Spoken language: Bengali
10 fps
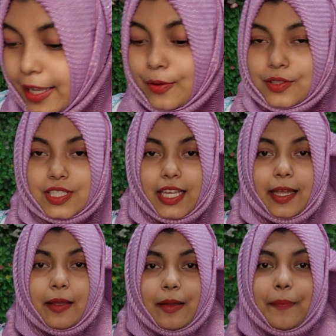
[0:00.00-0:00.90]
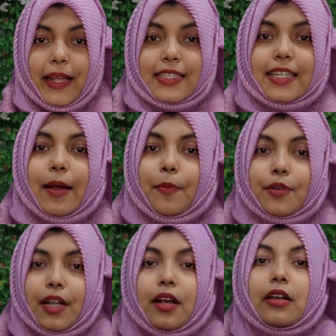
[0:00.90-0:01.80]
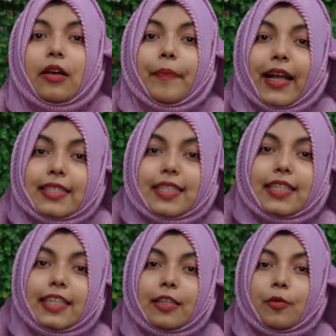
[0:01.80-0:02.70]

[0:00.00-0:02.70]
এই হচ্ছে প্যান্টের কাপড়টা প্রাইসটা দিয়ে